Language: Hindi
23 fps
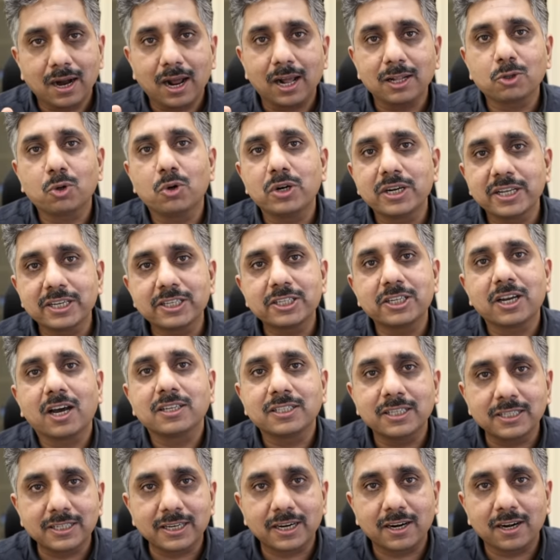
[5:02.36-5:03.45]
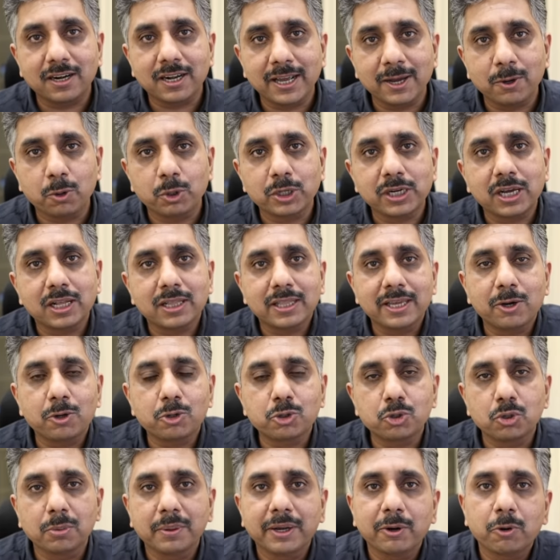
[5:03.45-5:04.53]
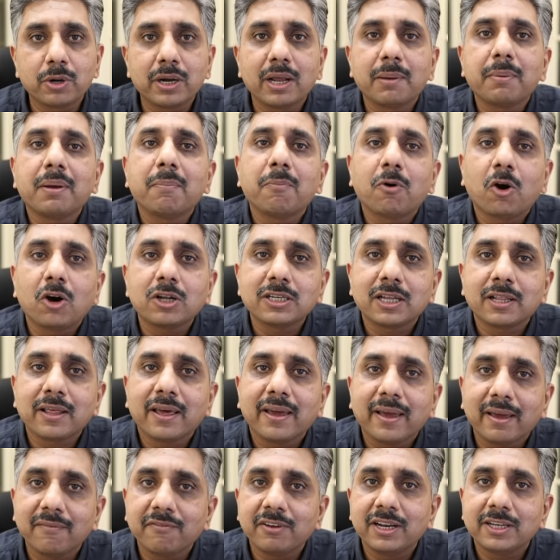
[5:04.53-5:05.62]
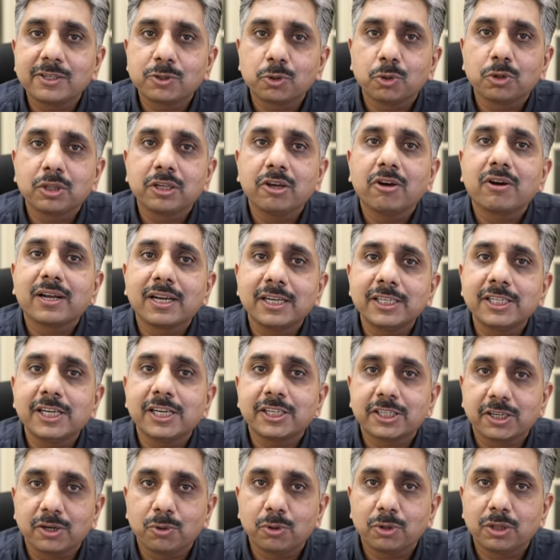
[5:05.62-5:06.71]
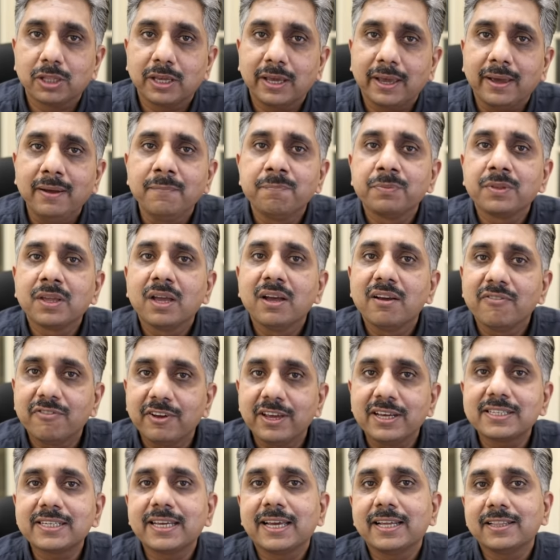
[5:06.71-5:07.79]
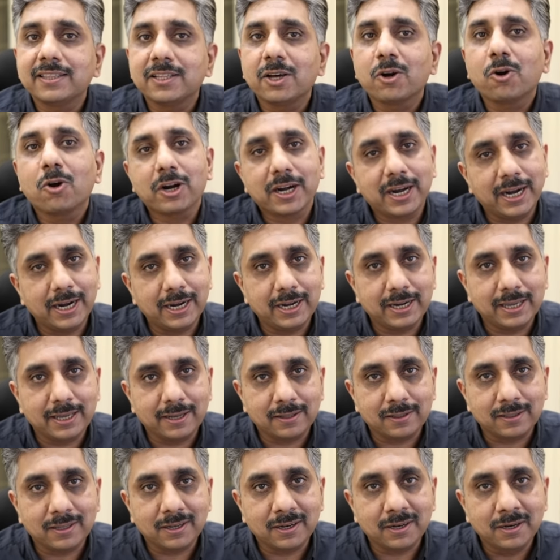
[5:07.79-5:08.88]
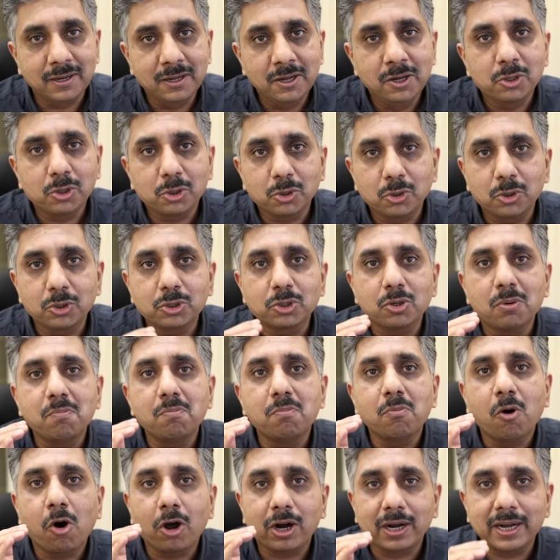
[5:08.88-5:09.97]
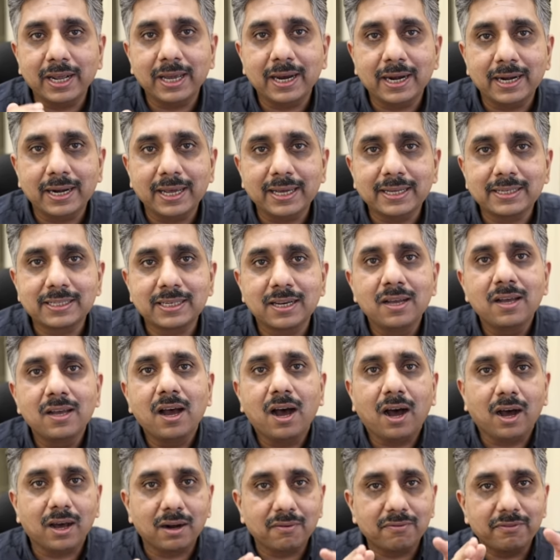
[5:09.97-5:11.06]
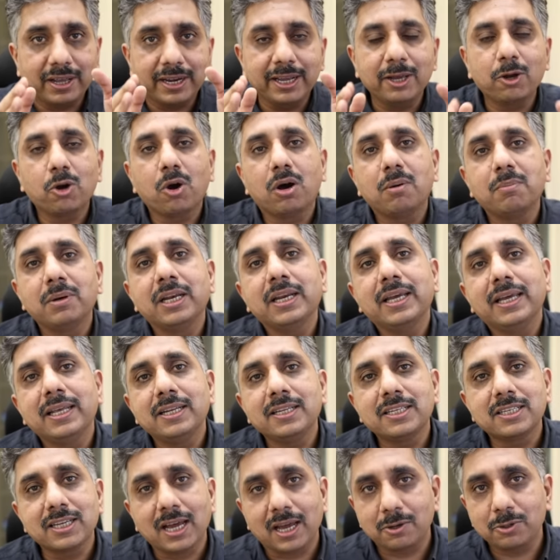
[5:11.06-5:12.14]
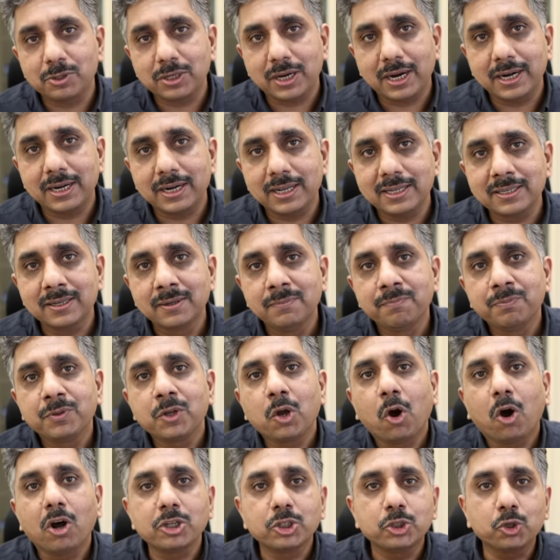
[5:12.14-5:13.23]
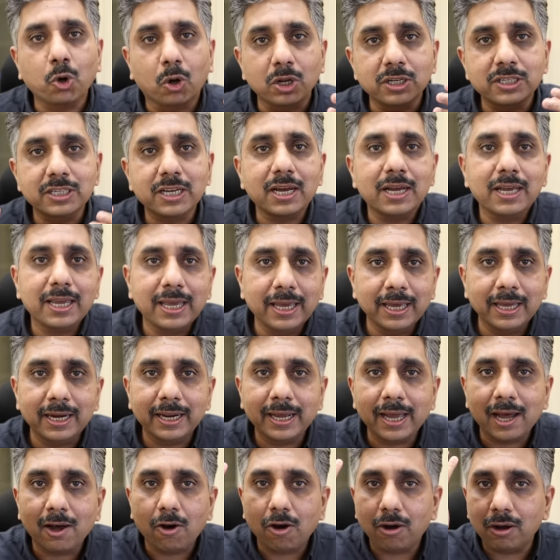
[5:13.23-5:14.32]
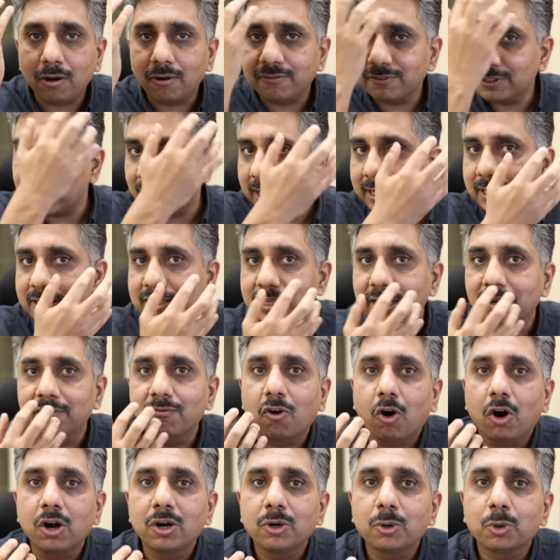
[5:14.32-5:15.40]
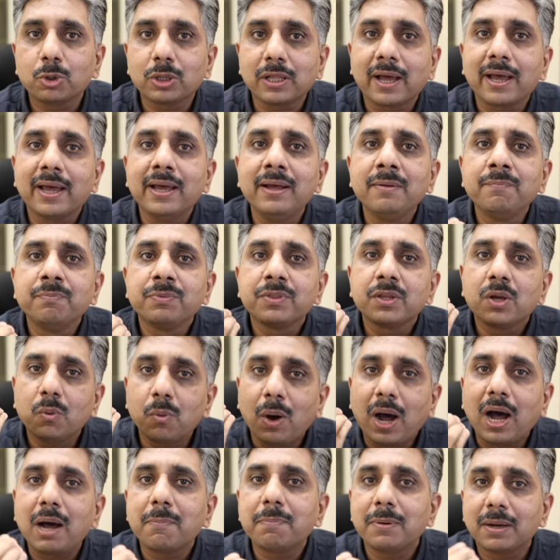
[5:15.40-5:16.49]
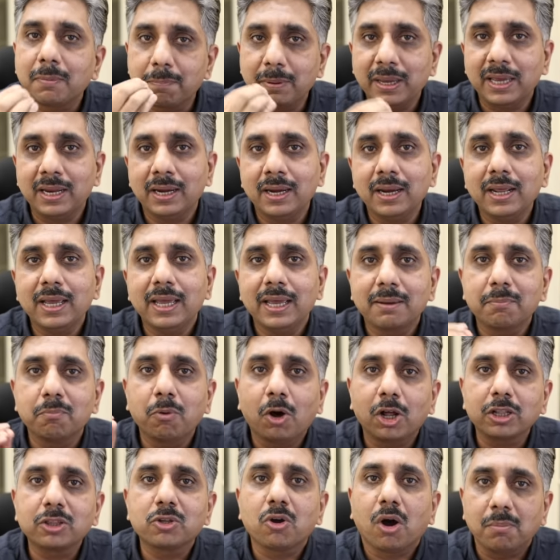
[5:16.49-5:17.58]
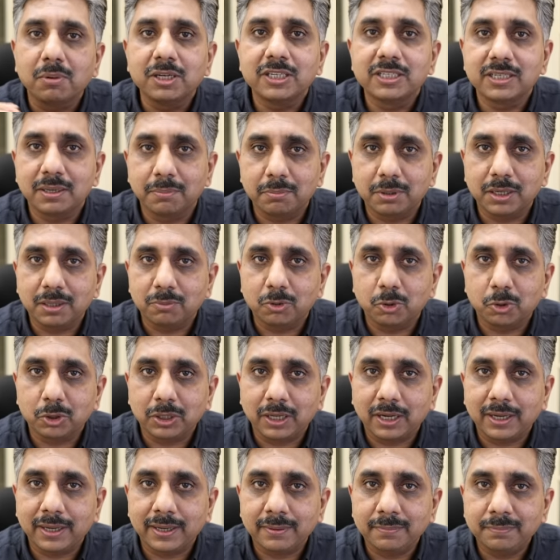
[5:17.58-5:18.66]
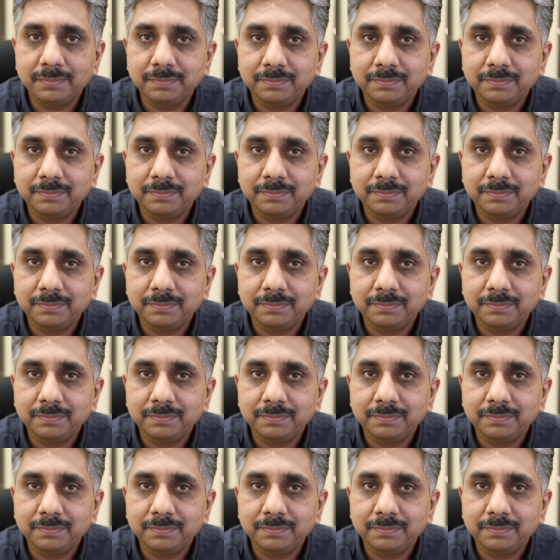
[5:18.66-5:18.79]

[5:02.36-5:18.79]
रात को डिस्चार्जेस इकट्ठे हो जाते हैं और सुबह उठने पे बहुत ज़्यादा हैवीनेस होती है और कंजेशन होती है फेस के अंदर और हेड के अंदर तो दोस्तों मॉर्निंग हेड आर वेरी कॉमन इन साइनोसाइटिस और जौन सा एरिया ऑफ साइनस इन्वॉल्व होता है वहाँ पर पेन एक बहुत कॉमन सिम्टम होता है